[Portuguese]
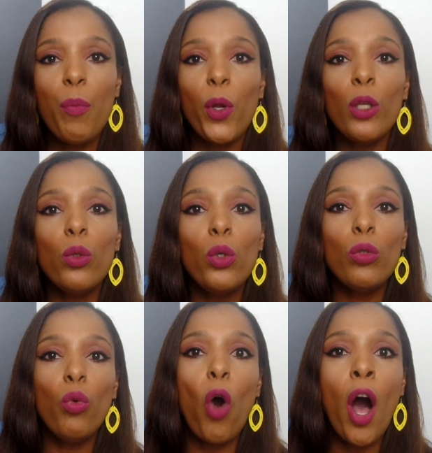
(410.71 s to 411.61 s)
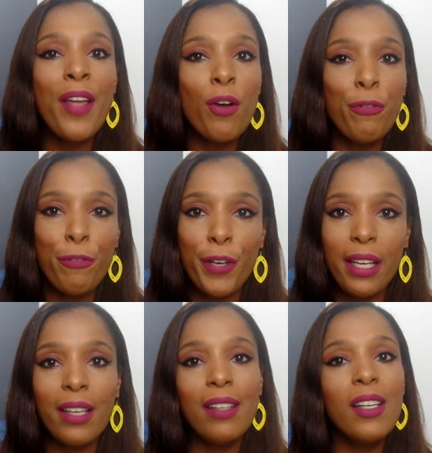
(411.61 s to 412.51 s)
produto oil
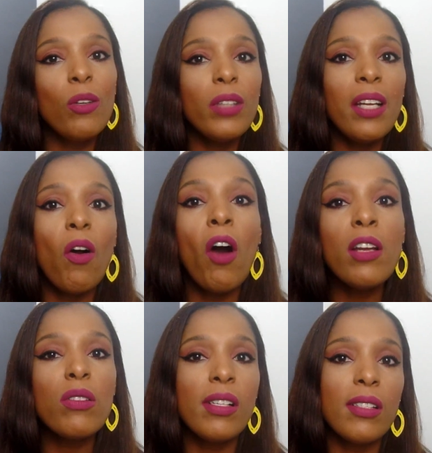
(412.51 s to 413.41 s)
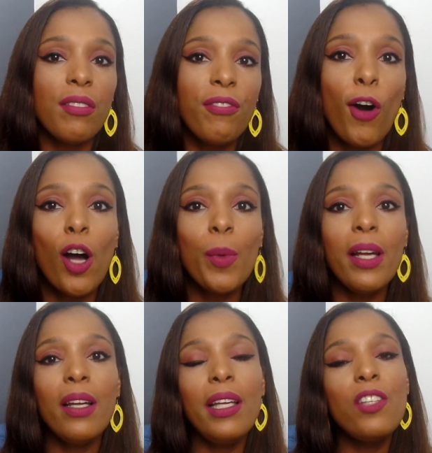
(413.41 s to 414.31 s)
free, não tem óleos nessa
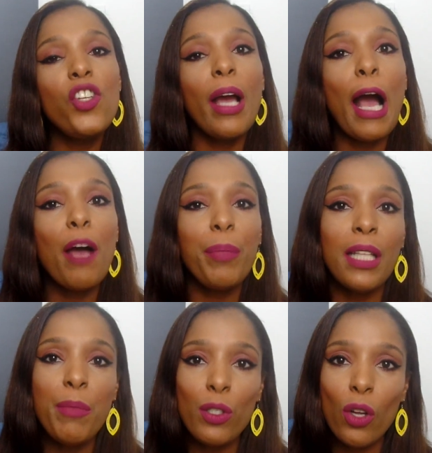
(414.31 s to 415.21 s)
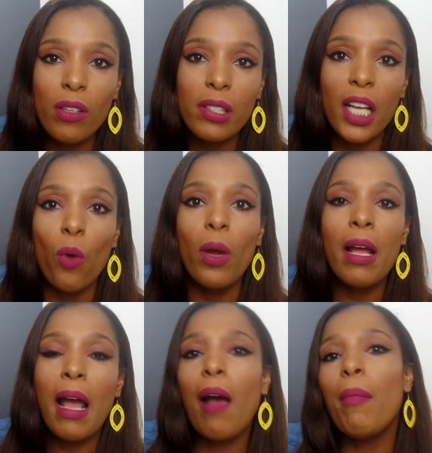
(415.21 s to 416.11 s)
fórmula e de rápida absorção.
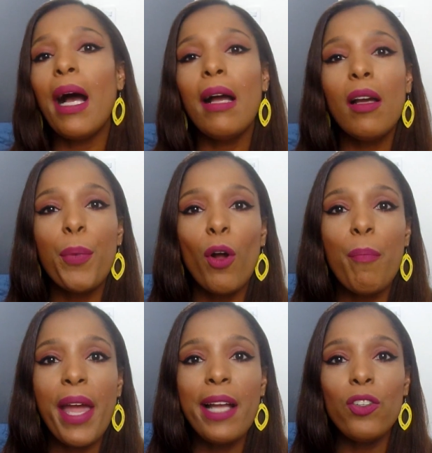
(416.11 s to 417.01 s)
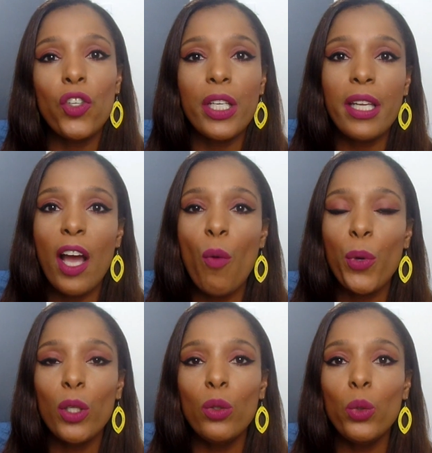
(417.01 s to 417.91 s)
A marca promete que é um
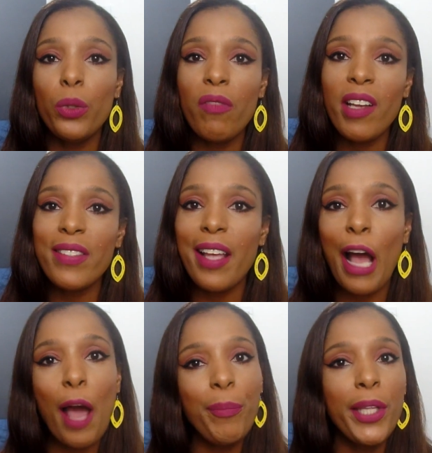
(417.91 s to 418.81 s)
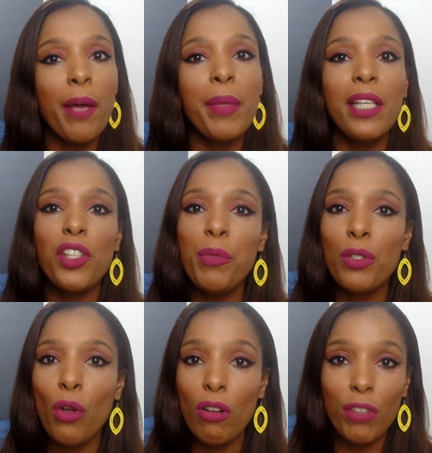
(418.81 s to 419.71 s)
produto que vai ser rapidamente
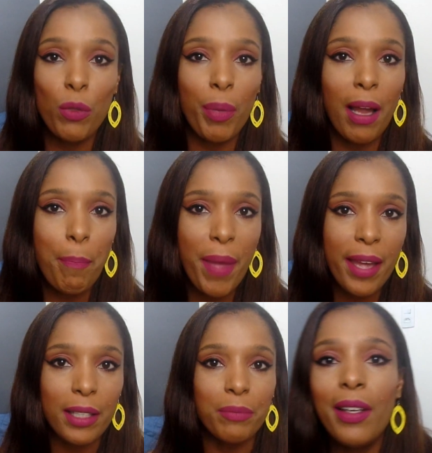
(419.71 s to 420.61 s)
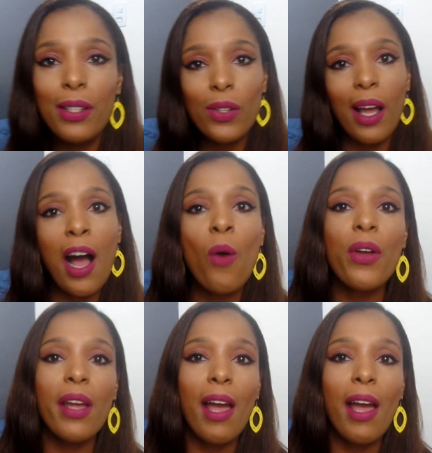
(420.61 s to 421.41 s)
absorvido pela pele. Isso é algo que